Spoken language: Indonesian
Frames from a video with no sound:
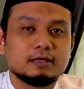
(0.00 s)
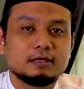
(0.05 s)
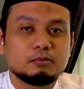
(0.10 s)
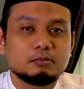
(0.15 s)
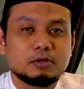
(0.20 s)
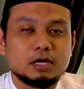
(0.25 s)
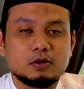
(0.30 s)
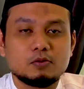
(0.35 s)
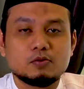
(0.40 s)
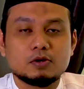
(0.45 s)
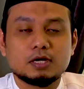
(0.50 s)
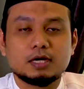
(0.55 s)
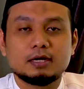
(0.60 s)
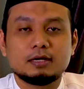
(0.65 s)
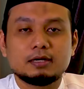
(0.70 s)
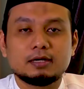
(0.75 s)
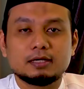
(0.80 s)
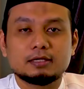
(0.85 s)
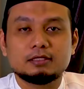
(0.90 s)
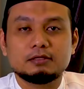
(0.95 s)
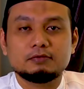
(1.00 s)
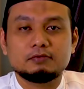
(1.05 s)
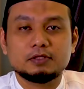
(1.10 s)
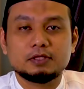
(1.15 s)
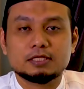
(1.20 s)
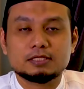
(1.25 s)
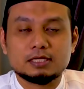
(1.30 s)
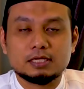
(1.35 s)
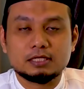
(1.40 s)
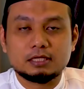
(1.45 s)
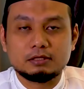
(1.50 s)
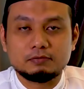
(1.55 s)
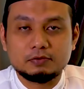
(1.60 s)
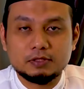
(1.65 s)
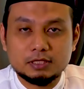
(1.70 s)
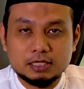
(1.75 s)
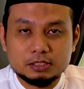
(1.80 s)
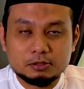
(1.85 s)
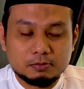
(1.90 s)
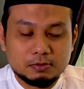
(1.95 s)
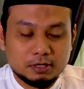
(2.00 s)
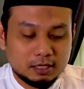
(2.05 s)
melakukan aktivitas-aktivitas,